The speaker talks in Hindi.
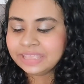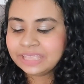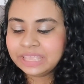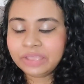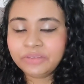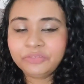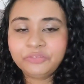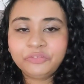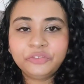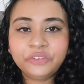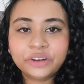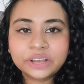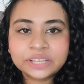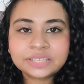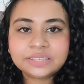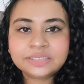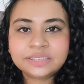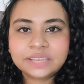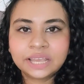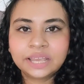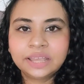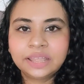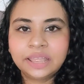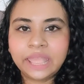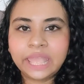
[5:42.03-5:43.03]
ये
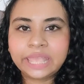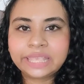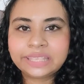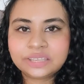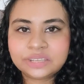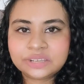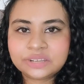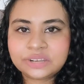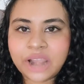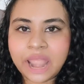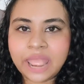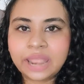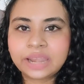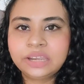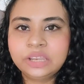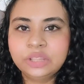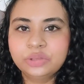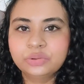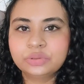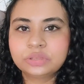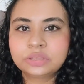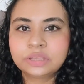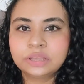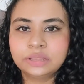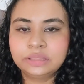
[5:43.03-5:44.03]
फर्स्ट एक्सट्रैक्ट
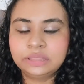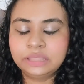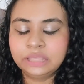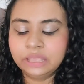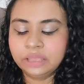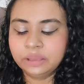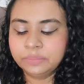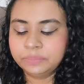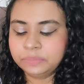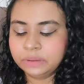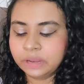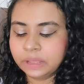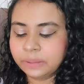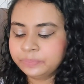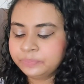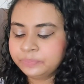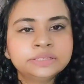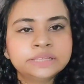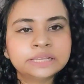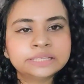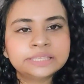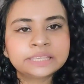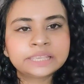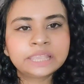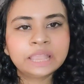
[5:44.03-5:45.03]
यूज करते हैं अपना
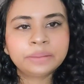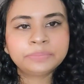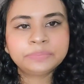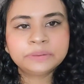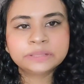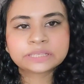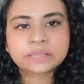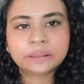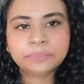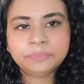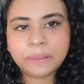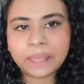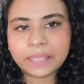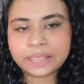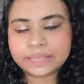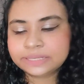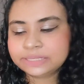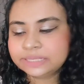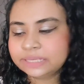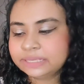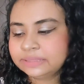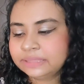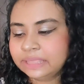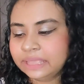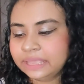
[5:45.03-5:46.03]
जैसे कि आपने इसका
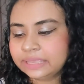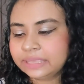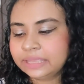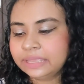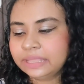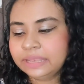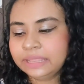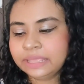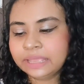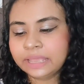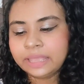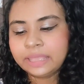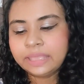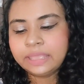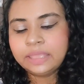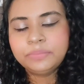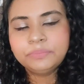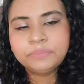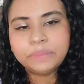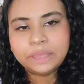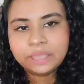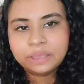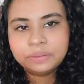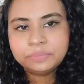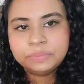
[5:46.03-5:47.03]
पैकेजिंग देख ही लिया
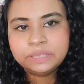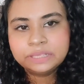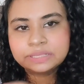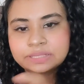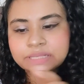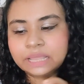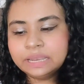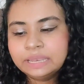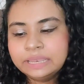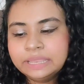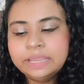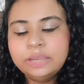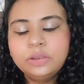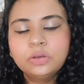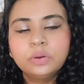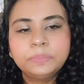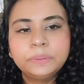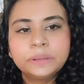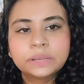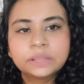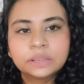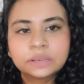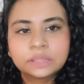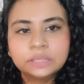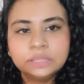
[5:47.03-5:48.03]
है मैं अभी इसका लीड
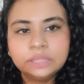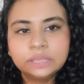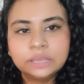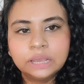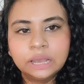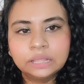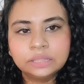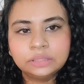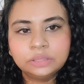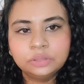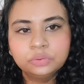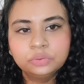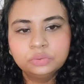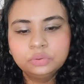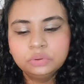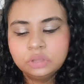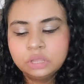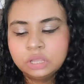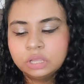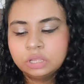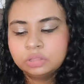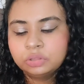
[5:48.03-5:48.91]
ओपन करके दिखाती हूँ